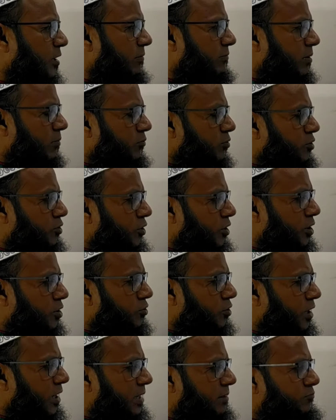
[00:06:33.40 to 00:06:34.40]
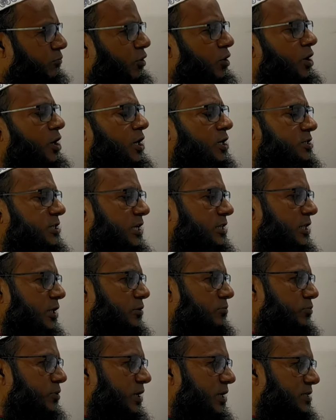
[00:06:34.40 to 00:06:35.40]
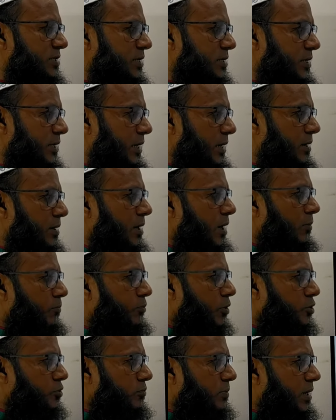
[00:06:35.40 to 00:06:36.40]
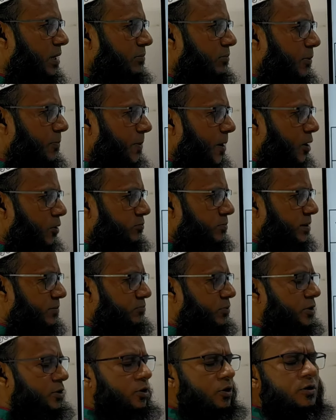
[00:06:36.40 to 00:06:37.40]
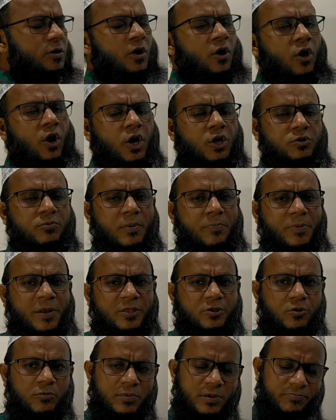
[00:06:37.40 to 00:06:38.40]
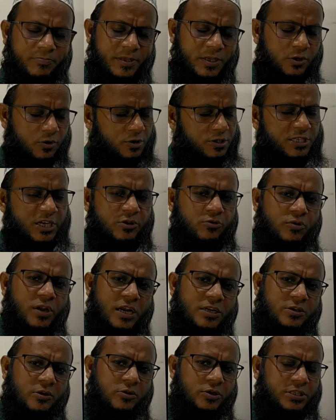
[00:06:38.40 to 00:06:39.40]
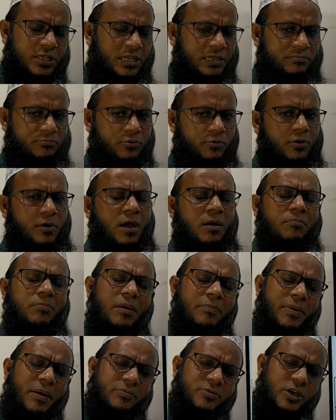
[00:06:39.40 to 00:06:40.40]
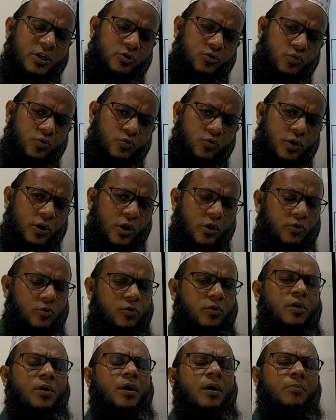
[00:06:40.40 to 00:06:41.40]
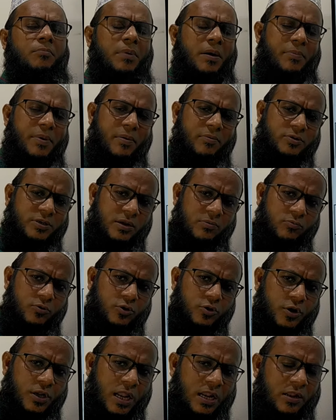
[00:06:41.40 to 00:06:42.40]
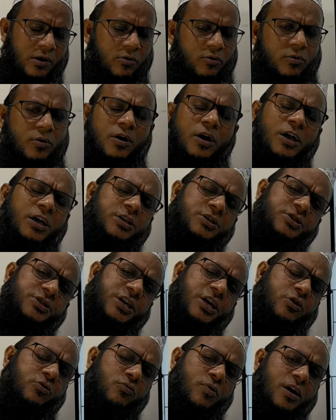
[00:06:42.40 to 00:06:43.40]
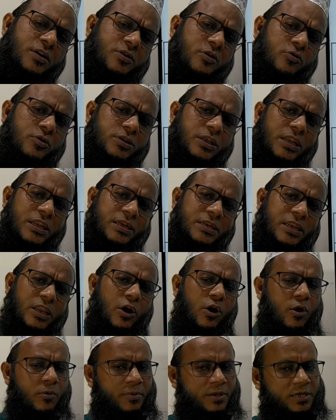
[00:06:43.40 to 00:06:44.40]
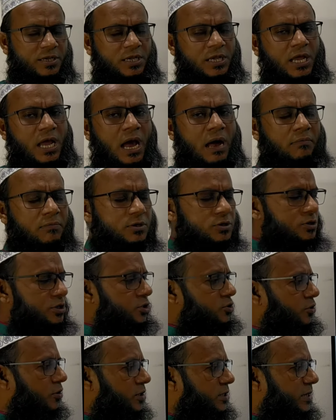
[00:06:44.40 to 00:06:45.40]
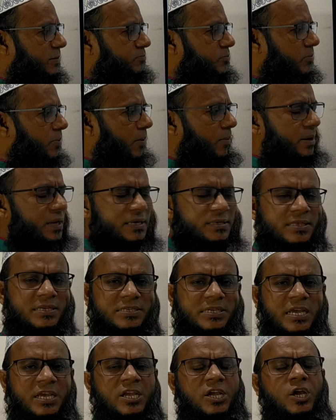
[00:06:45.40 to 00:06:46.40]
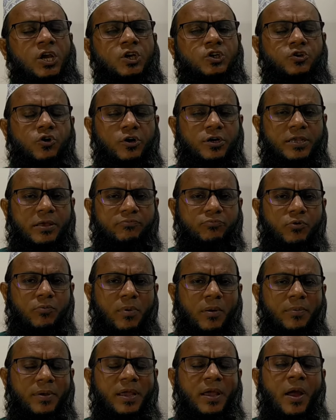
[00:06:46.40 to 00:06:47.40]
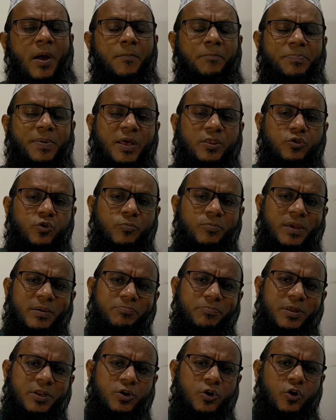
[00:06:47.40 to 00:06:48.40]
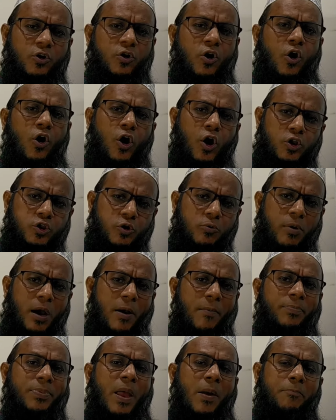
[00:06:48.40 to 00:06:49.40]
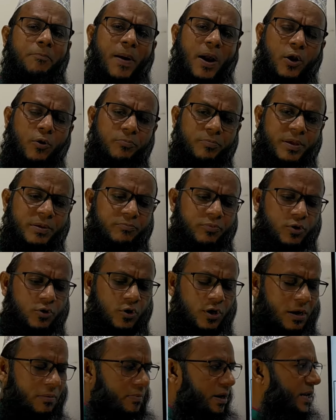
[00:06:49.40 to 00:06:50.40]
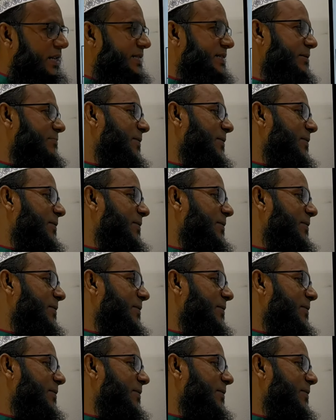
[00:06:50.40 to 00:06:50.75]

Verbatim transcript: যোগ করে আমরা মূলধনের ঘরে লিখবো সাতানব্বই হাজার টাকা প্রথমে লাগবো প্রারম্ভিক বিনিয়োগ অথবা প্রাথমিক বিনিয়োগ যে কোনো একটা কথা লিখবো বা ব্যবসা শুরু করা হলো বা ব্যবসায় মূল্য আনা হলো যে কোনো একটা কথা লিখতে হবে আমরা যদি সংক্ষিপ্তভাবে লিখতে চাই সংক্ষিপ্তভাবে প্রাথমিক বিনিয়োগ অথবা প্রারম্ভিক বিনিয়োগ আমরা